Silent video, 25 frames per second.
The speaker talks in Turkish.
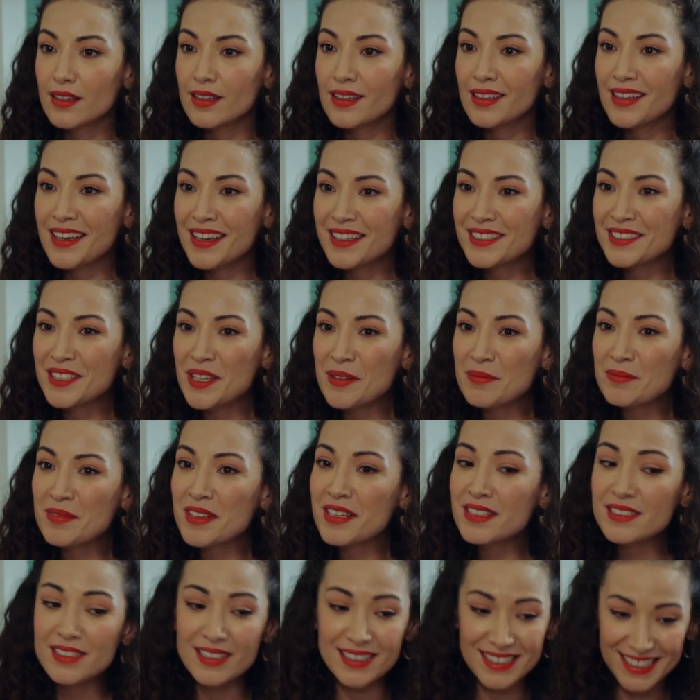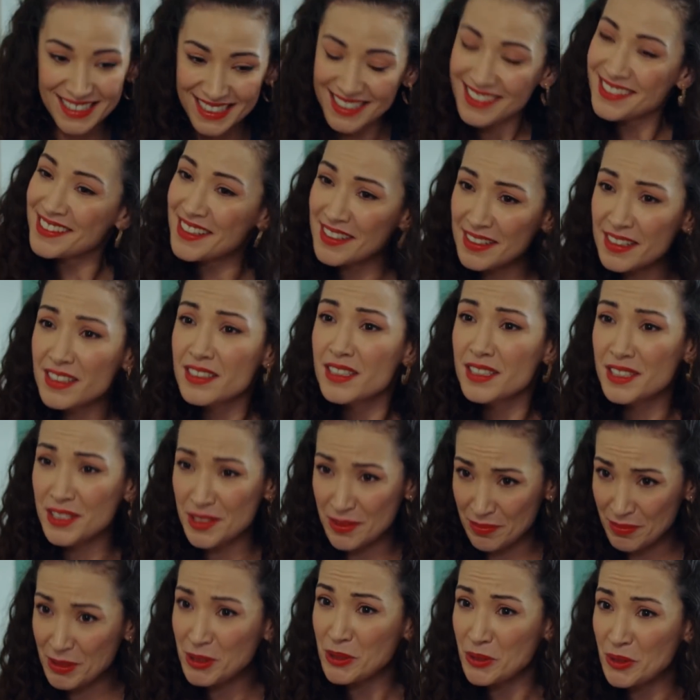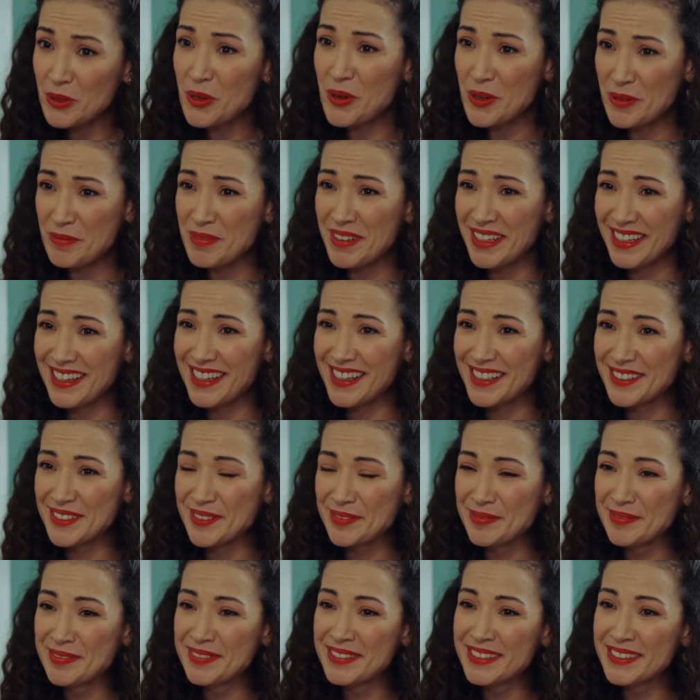İyi akşamlar. Asiye'nin arkadaşıyım ben onu görmeye geldim.